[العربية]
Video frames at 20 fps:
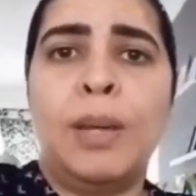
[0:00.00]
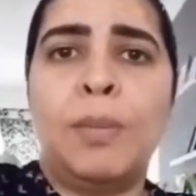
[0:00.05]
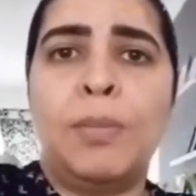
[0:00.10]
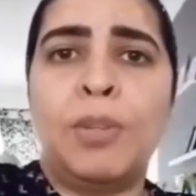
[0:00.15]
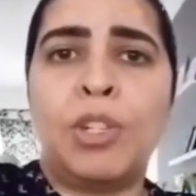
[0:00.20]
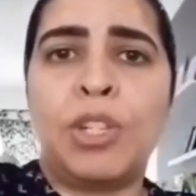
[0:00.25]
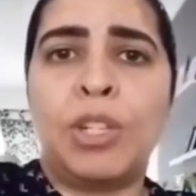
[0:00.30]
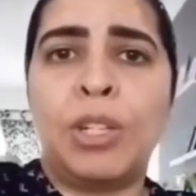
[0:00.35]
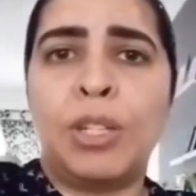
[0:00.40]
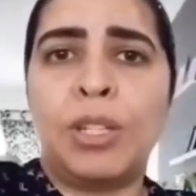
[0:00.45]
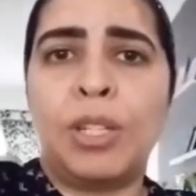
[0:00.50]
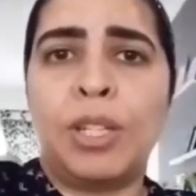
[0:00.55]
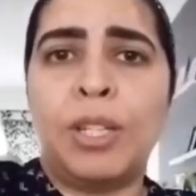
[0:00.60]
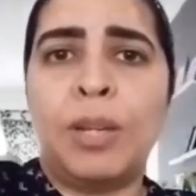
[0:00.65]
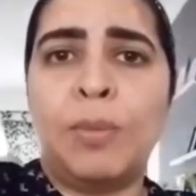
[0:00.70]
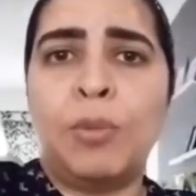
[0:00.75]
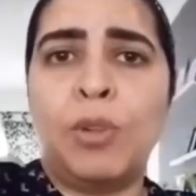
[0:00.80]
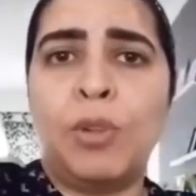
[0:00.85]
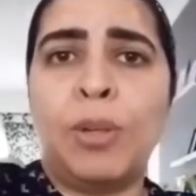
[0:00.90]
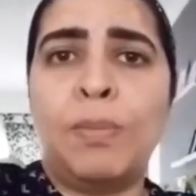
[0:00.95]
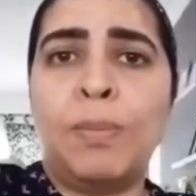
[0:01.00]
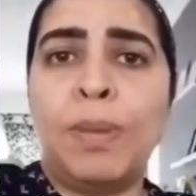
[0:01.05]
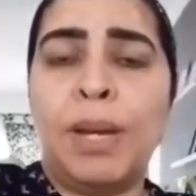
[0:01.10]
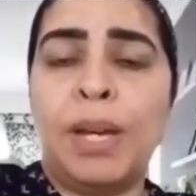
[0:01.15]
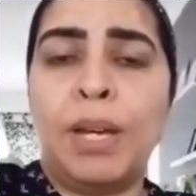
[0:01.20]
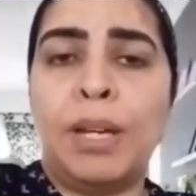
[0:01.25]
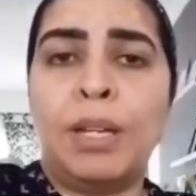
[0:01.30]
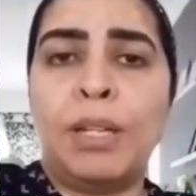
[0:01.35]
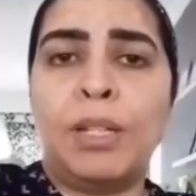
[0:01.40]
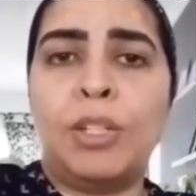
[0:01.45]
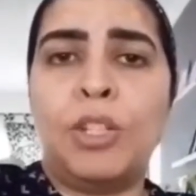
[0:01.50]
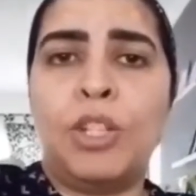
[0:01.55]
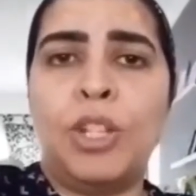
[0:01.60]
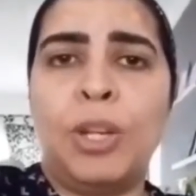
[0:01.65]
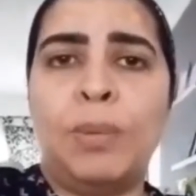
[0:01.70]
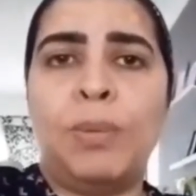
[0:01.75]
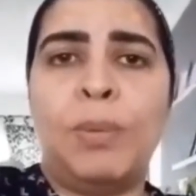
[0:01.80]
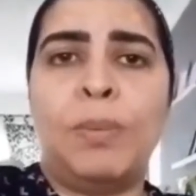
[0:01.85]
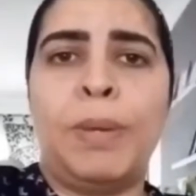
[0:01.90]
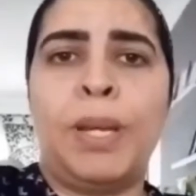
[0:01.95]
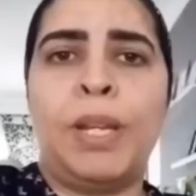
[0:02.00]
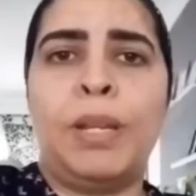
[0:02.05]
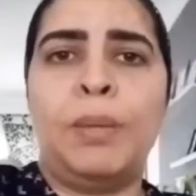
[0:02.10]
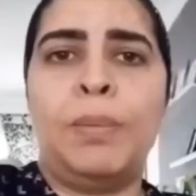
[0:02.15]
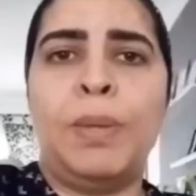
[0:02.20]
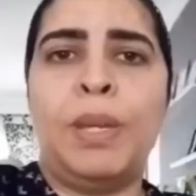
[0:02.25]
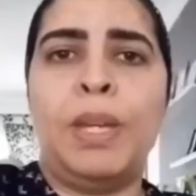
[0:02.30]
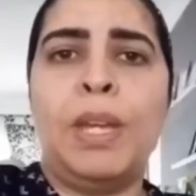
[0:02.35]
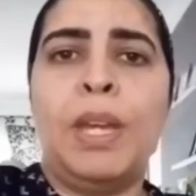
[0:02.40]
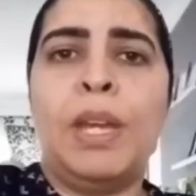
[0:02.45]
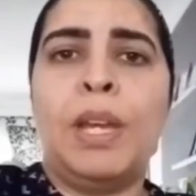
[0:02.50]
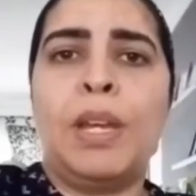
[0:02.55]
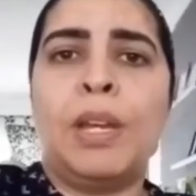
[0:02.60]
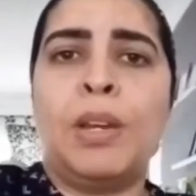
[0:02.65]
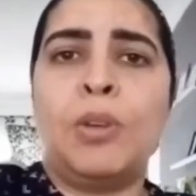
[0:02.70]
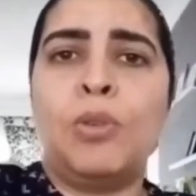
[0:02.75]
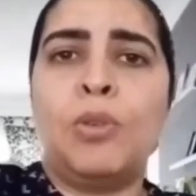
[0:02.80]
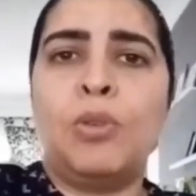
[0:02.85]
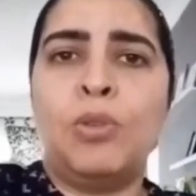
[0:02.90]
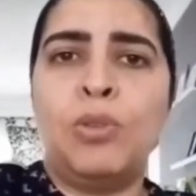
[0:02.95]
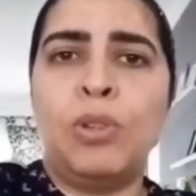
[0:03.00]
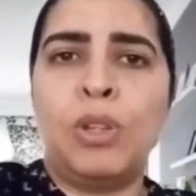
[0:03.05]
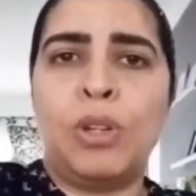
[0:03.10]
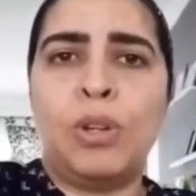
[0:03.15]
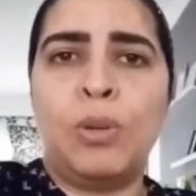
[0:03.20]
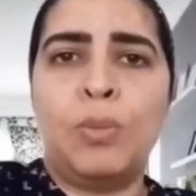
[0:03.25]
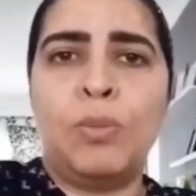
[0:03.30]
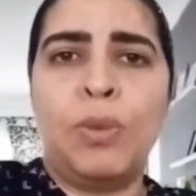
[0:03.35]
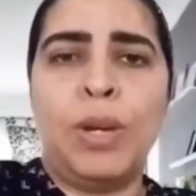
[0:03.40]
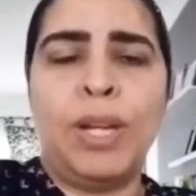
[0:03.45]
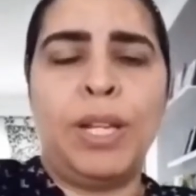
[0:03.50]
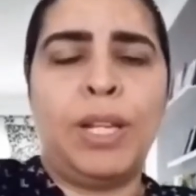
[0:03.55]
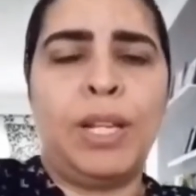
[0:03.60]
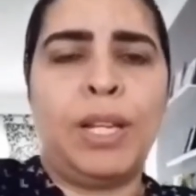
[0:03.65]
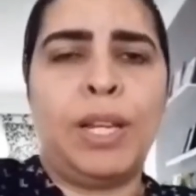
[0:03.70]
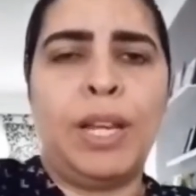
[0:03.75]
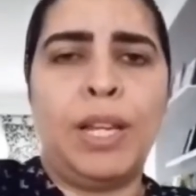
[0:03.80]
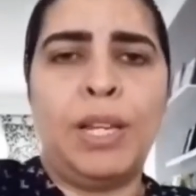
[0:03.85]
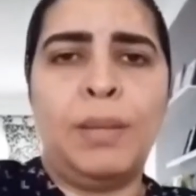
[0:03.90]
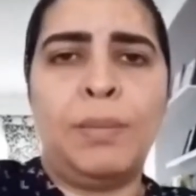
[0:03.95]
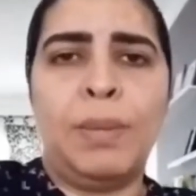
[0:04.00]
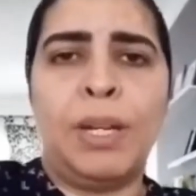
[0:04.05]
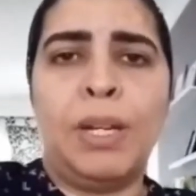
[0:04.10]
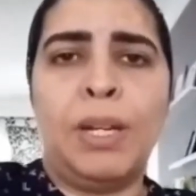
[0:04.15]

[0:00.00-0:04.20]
باش تضامنا مع الشعب المغربي كنقولوا لكم واحد الكلمه